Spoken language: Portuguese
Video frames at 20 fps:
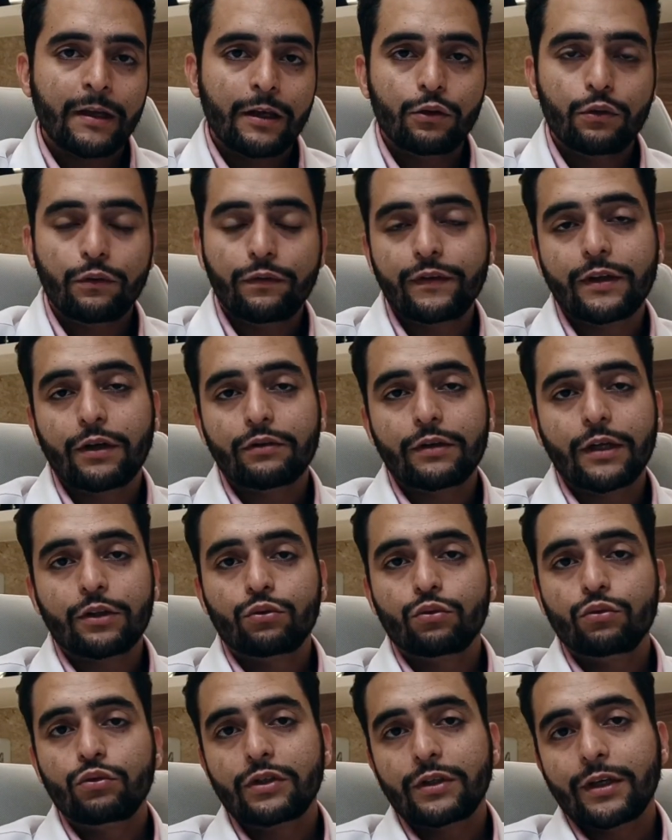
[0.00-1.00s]
No final dá
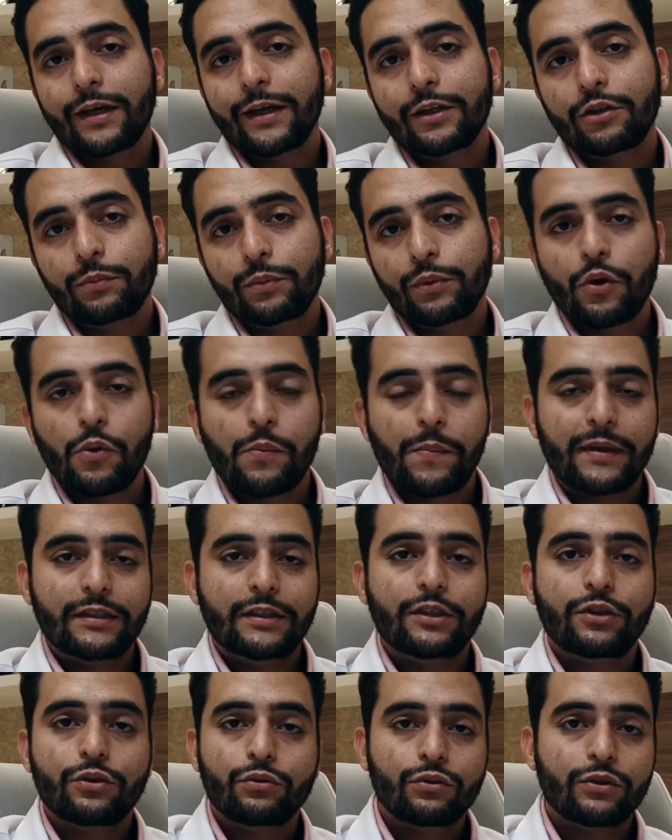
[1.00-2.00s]
tudo certo, porque o
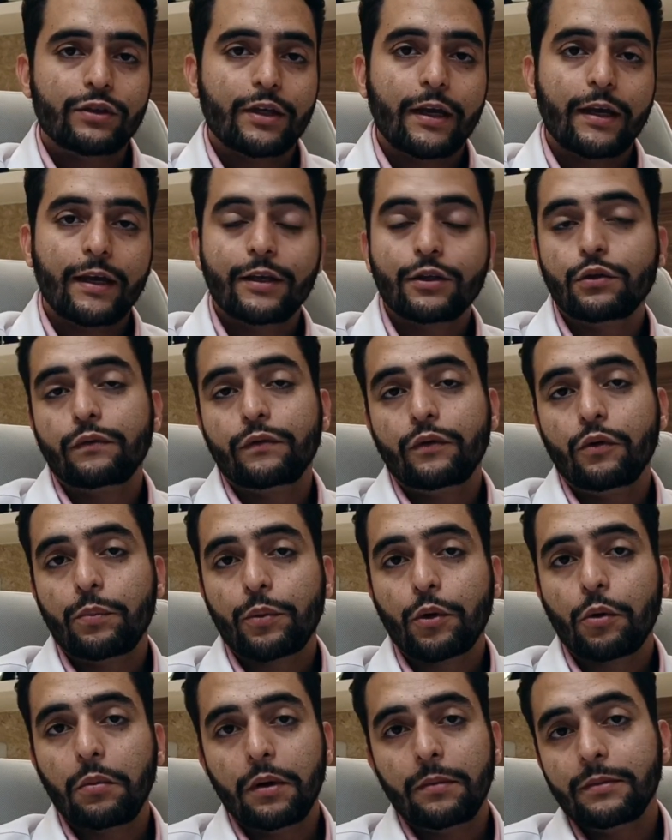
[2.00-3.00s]
paciente consegue resolver o
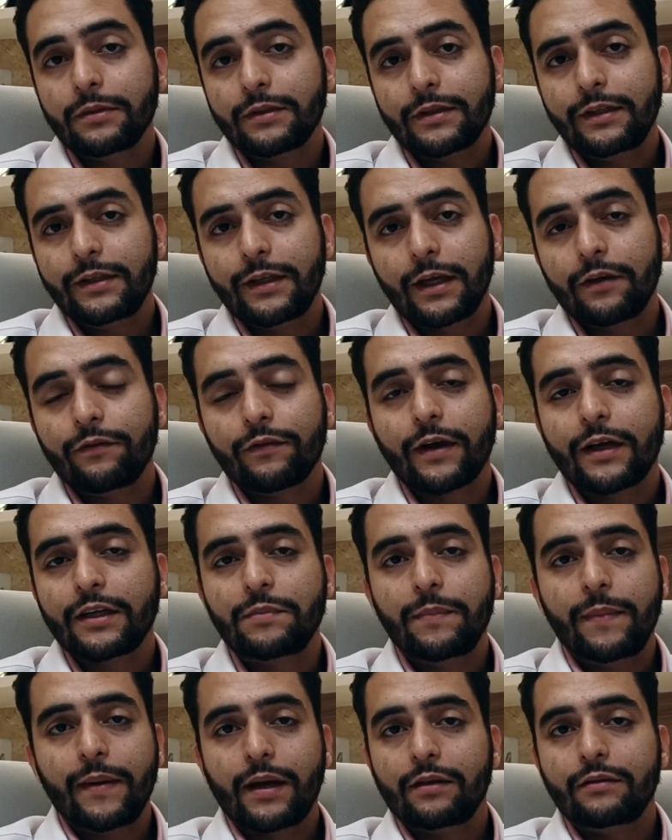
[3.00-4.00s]
problema sem ter que ficar
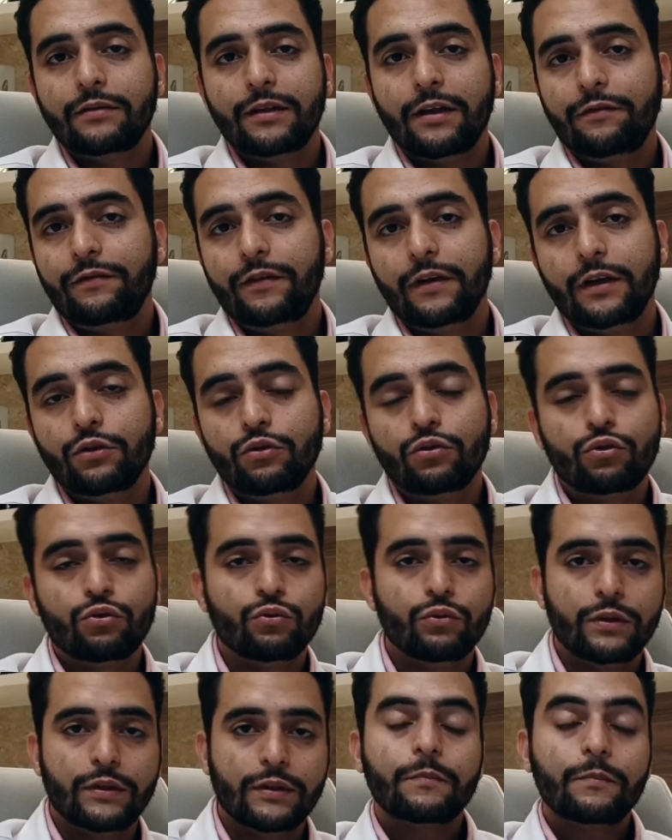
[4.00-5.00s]
esperando na fila do
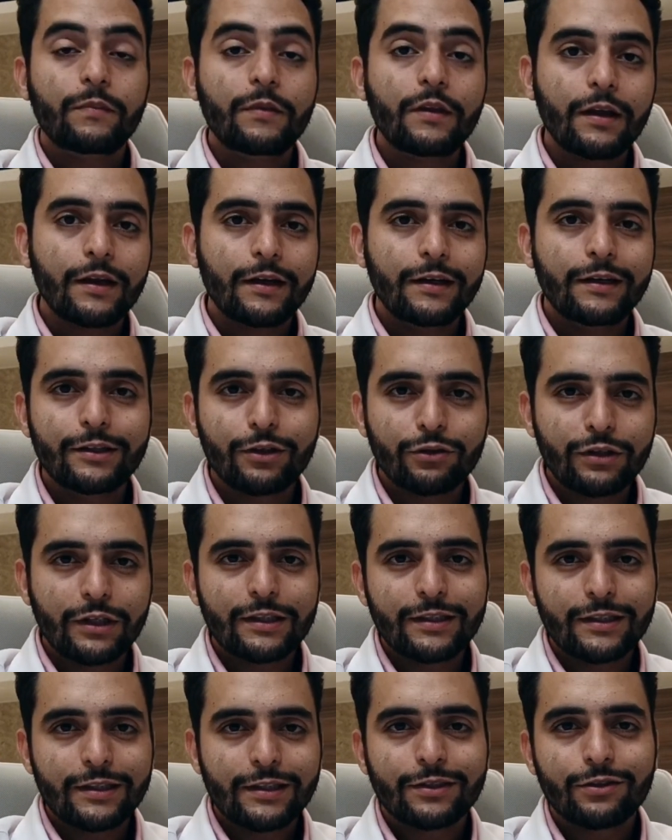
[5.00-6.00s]
SUS. Então, na
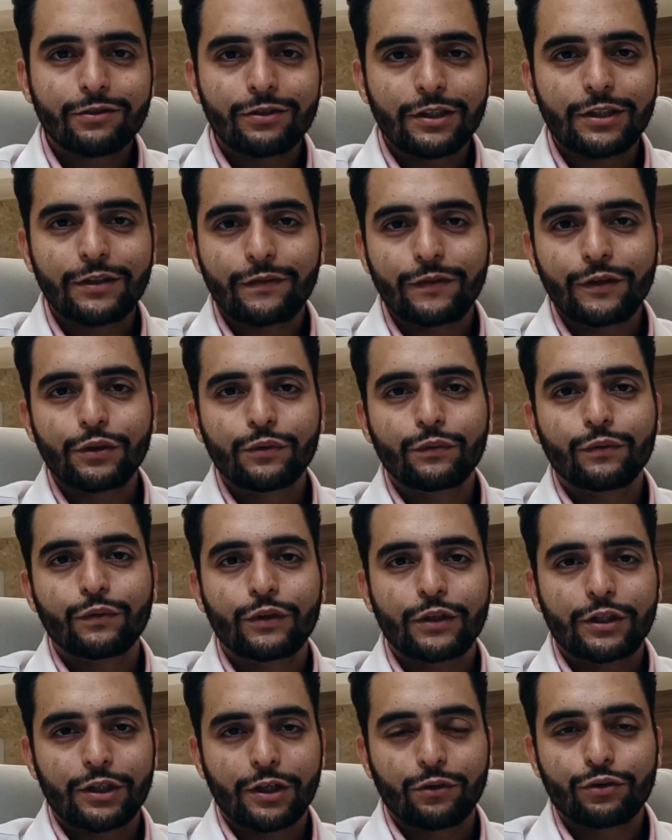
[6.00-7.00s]
descrição desse vídeo, eu vou
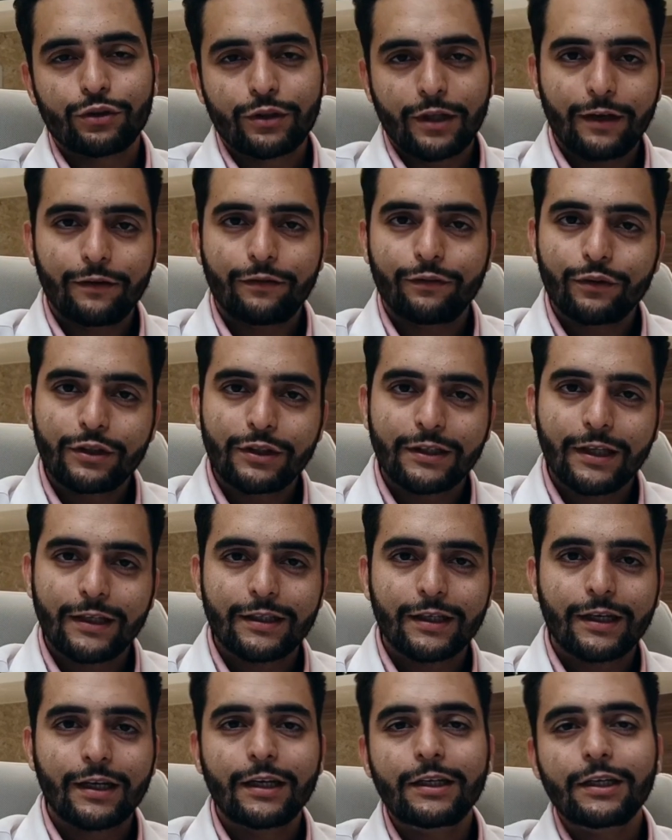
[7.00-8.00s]
deixar os telefones
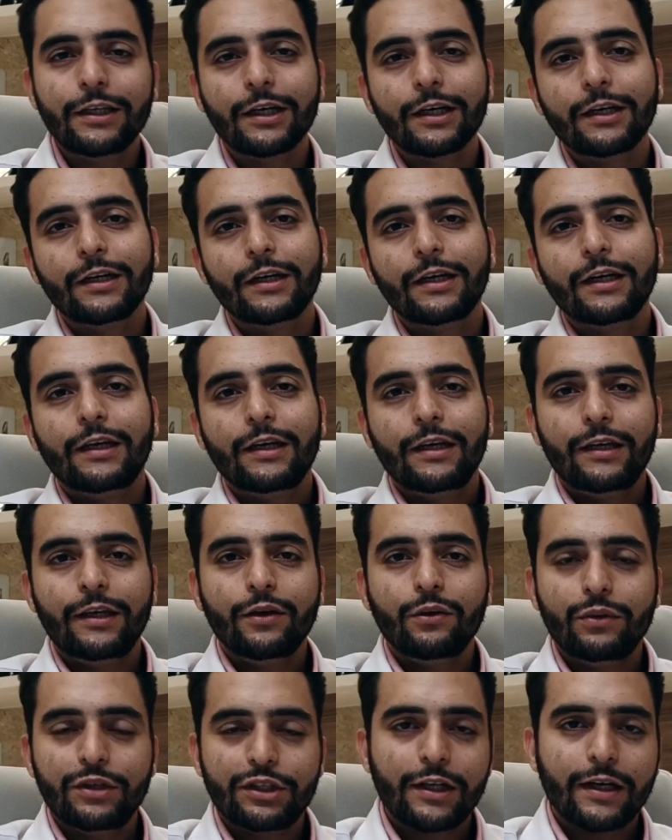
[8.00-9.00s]
dessa clínica e
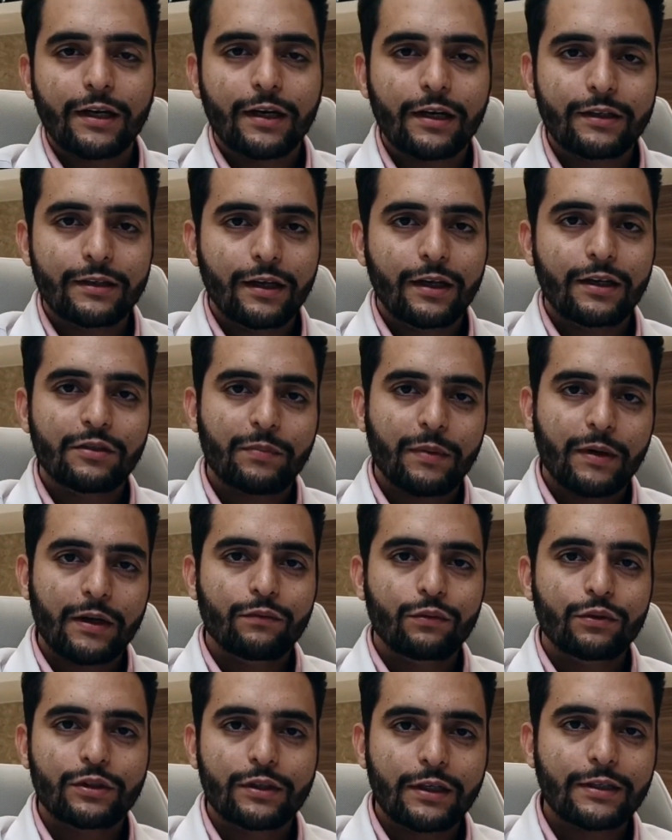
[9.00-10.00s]
o Instagram deles para que
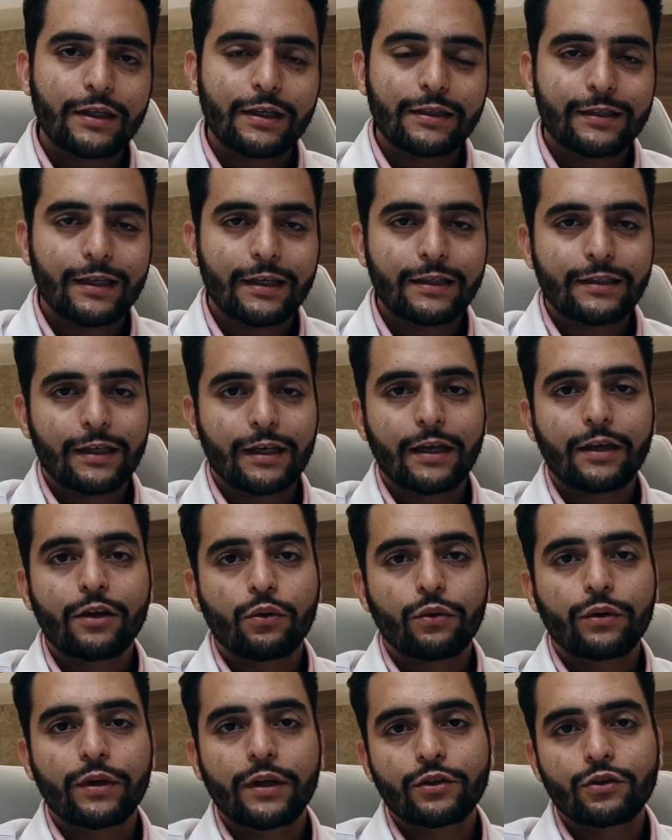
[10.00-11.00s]
vocês acessem lá e
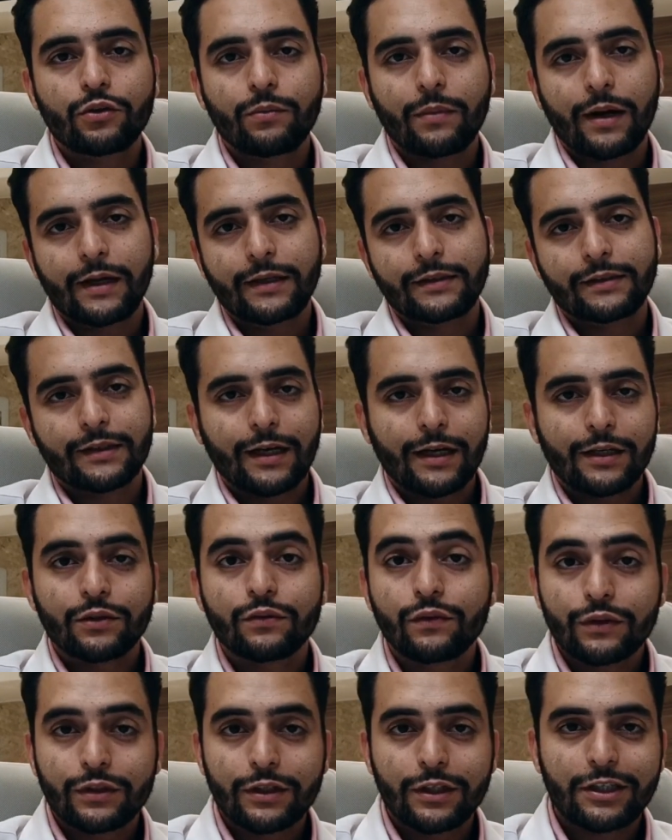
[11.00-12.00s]
conheçam mais caso
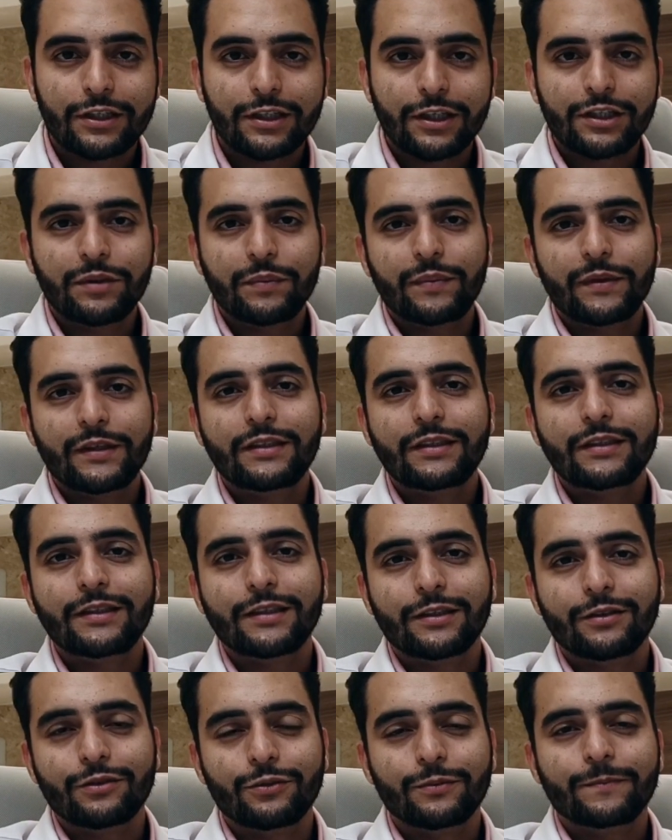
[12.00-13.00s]
você esteja
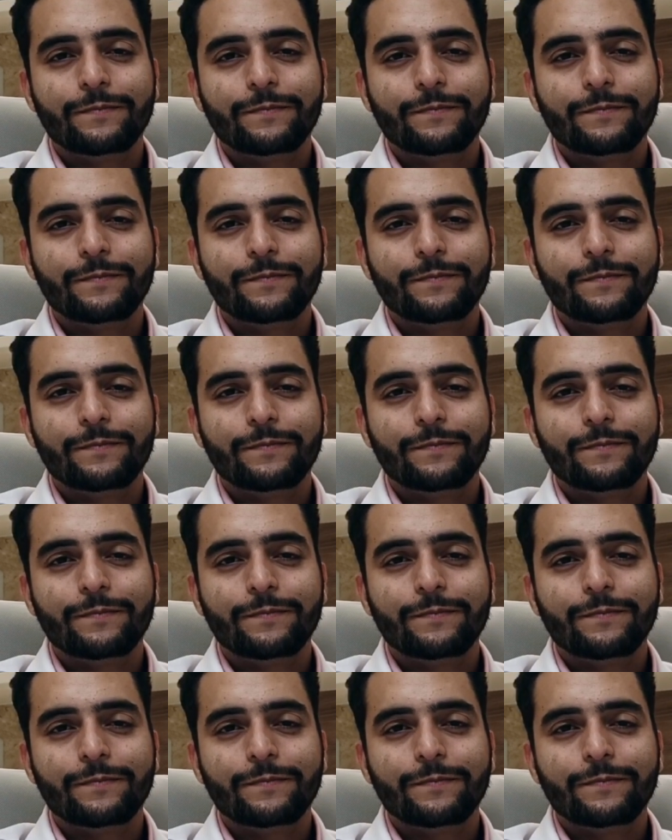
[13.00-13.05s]
precisando.